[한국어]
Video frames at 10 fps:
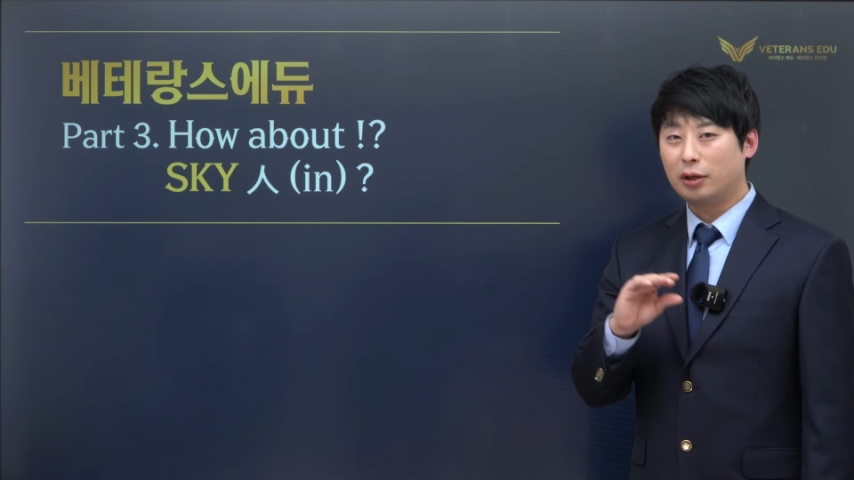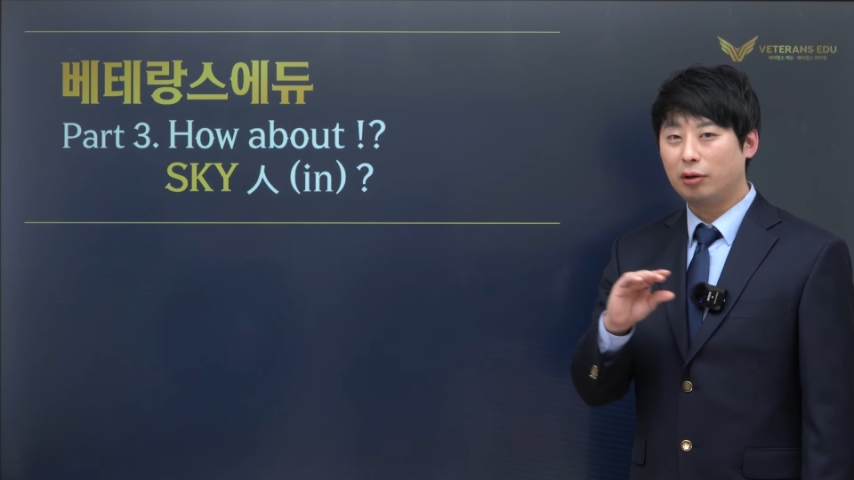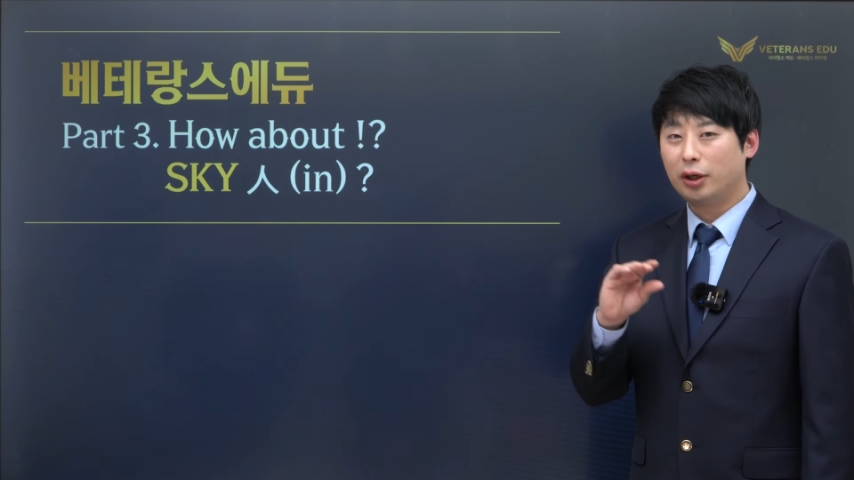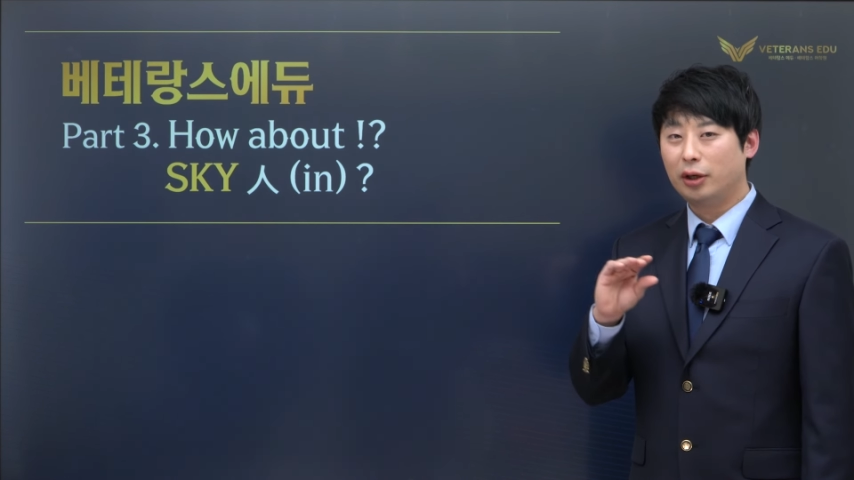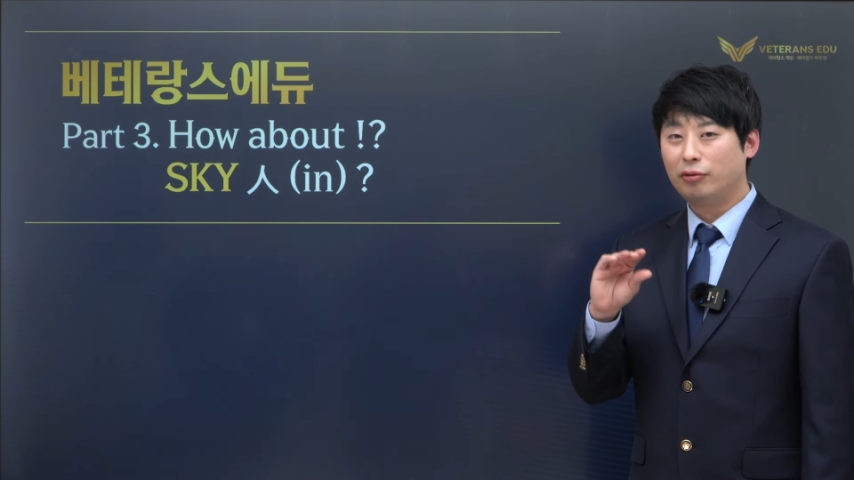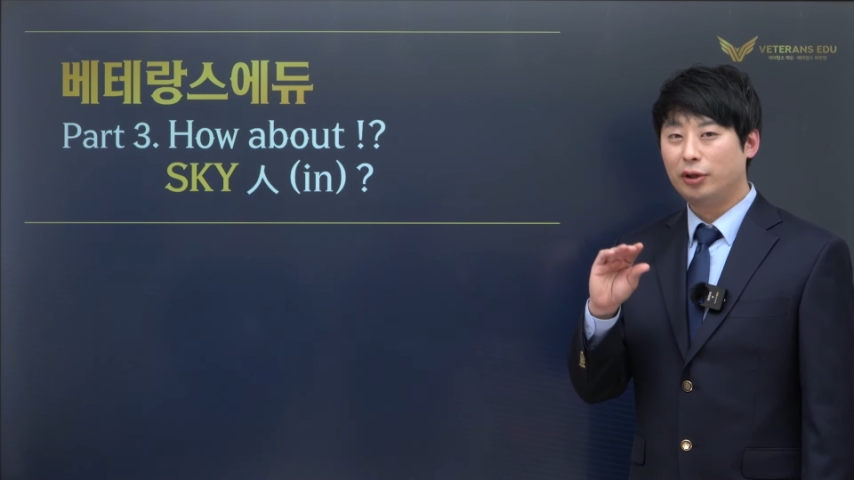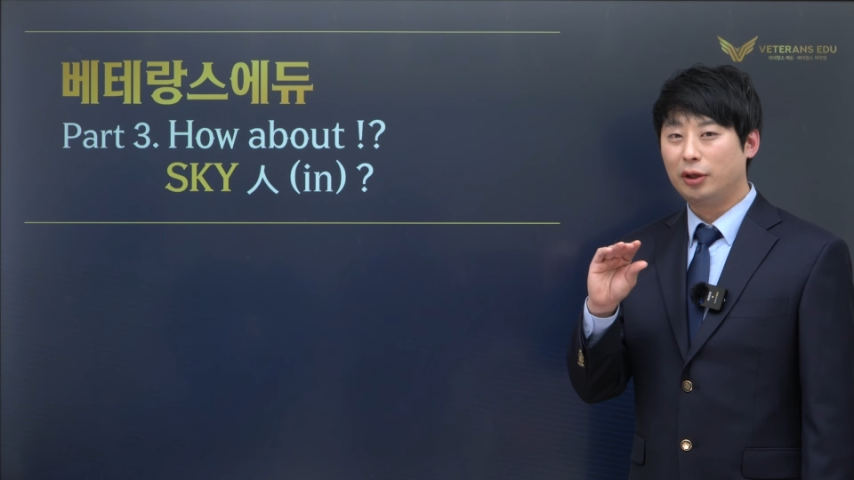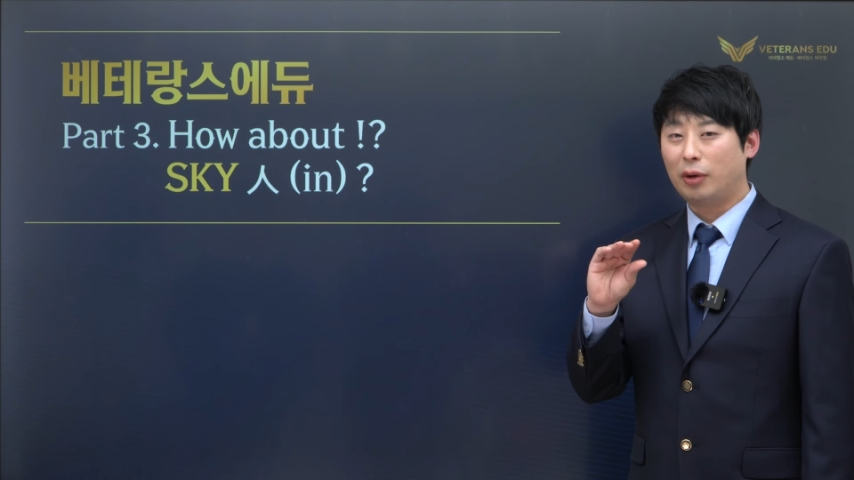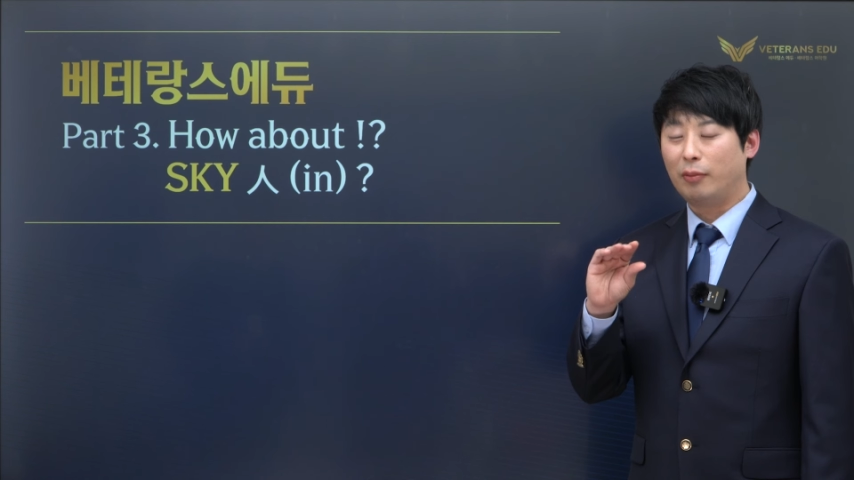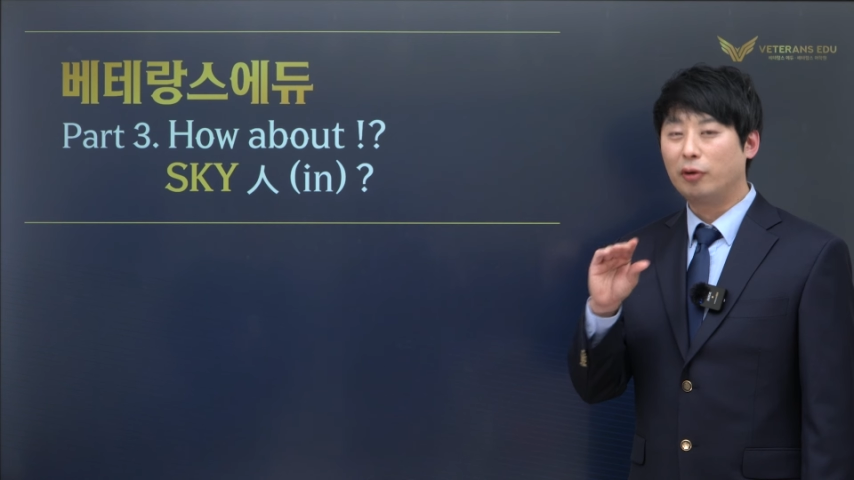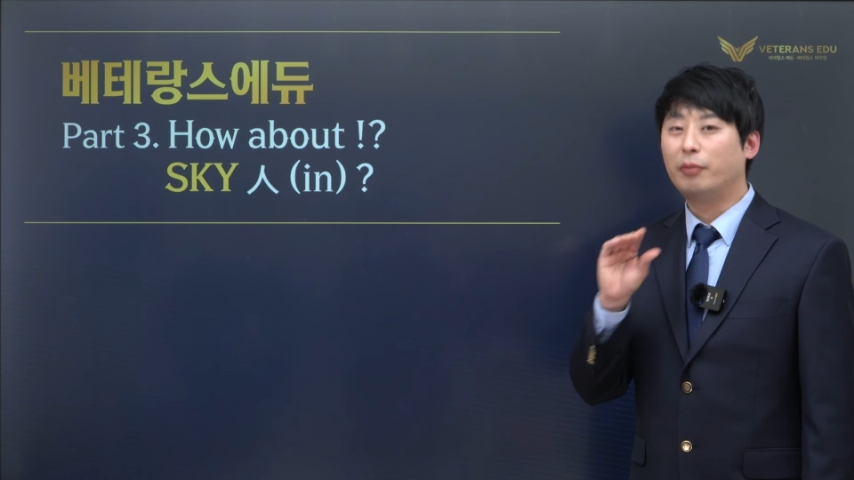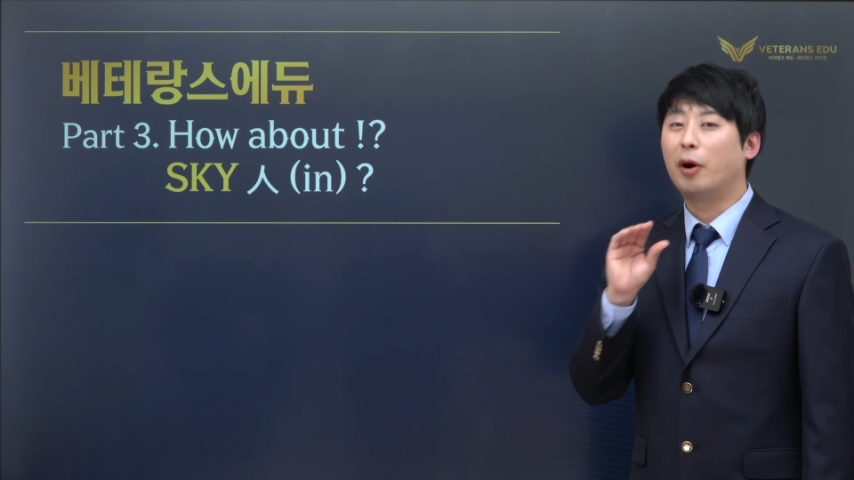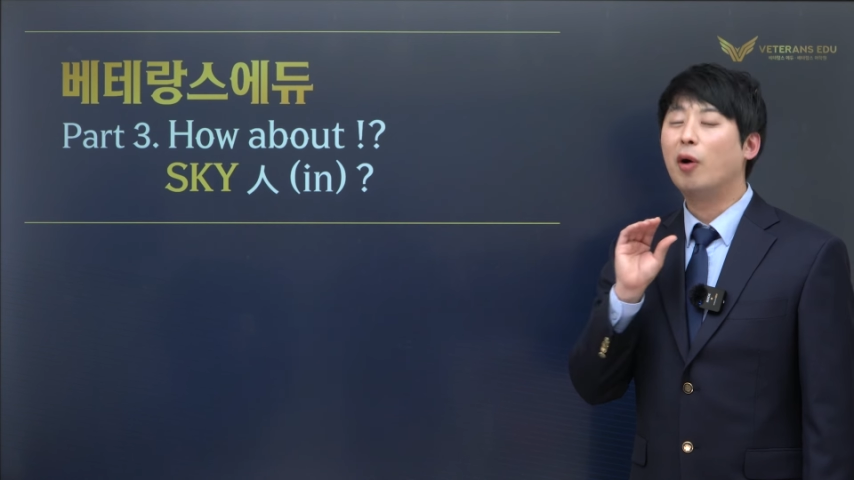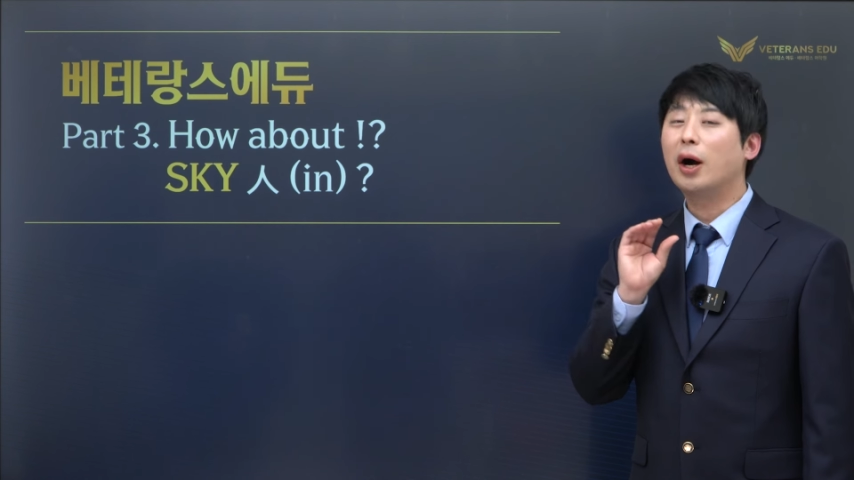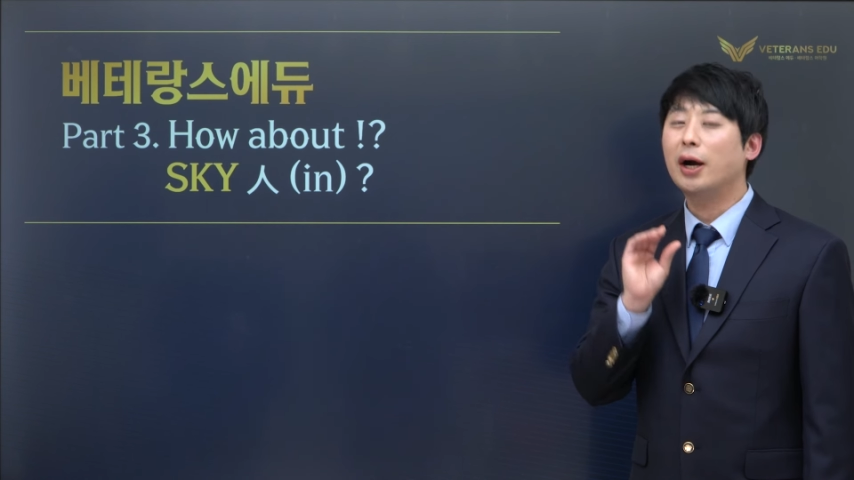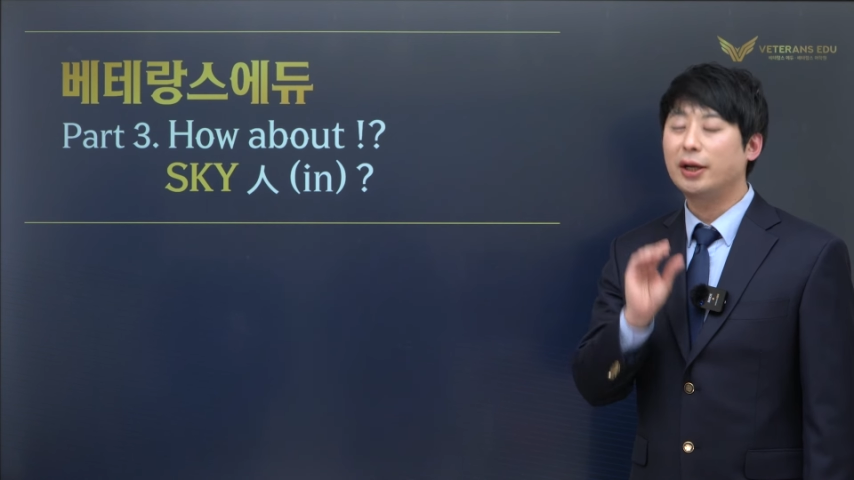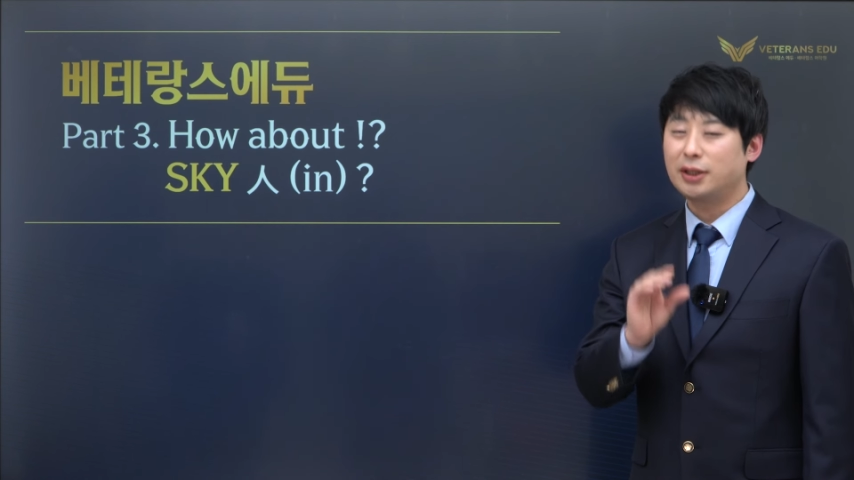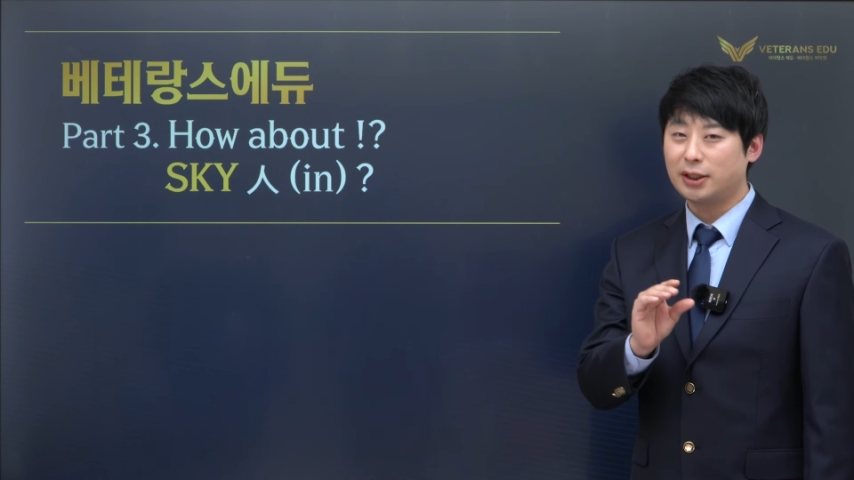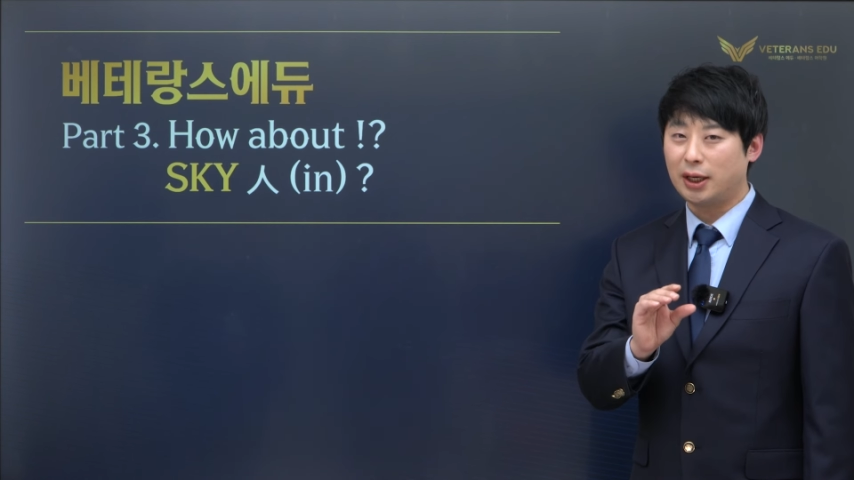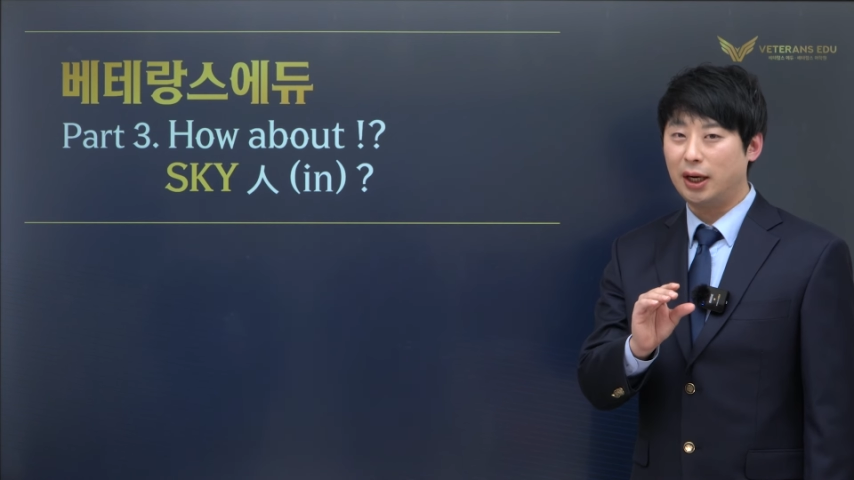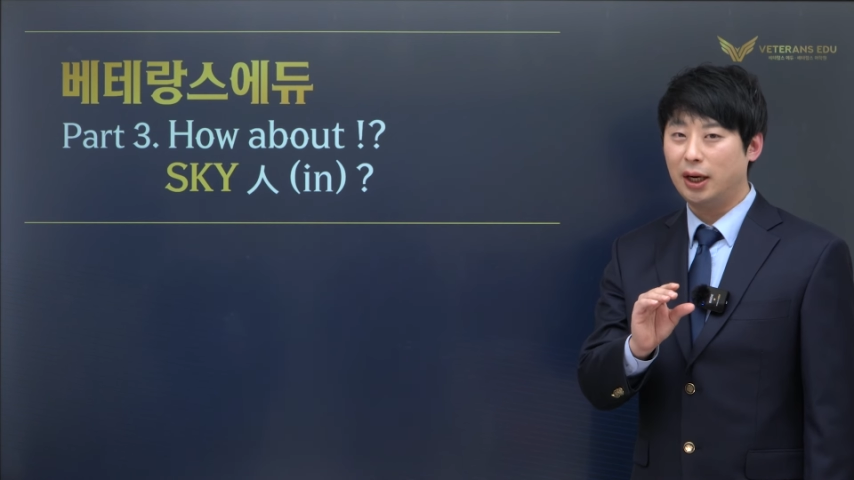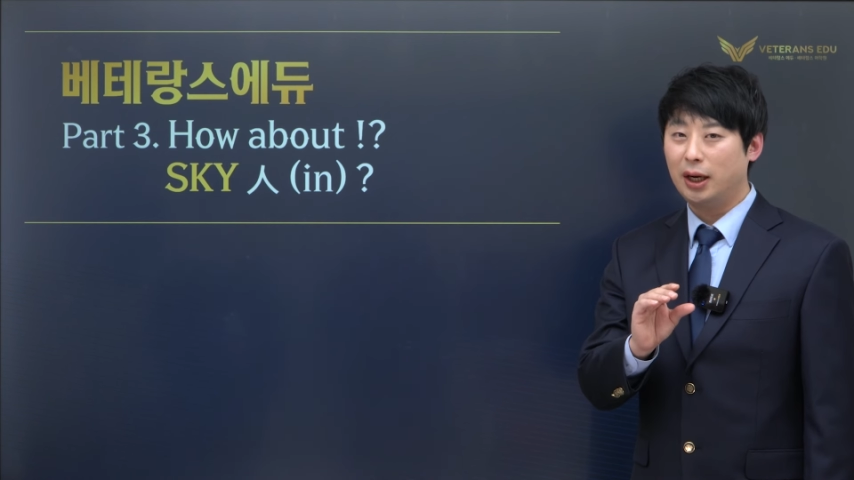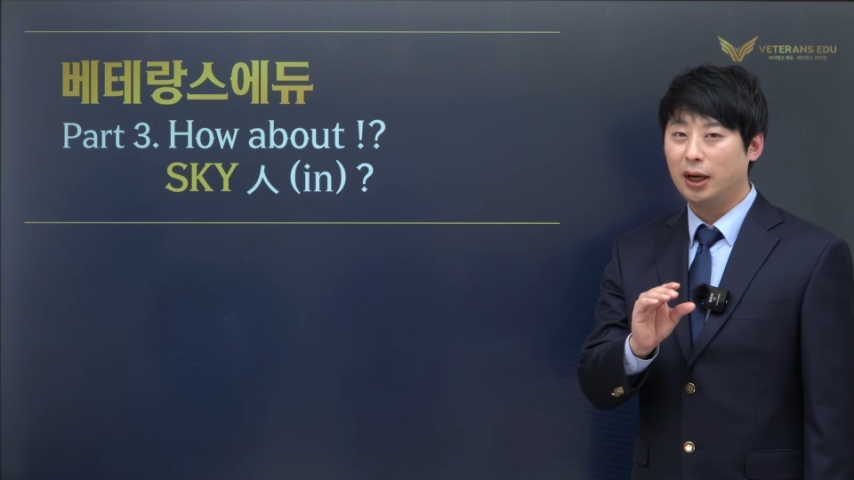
설계할 수 있는 과목을 명확하게 찾아라.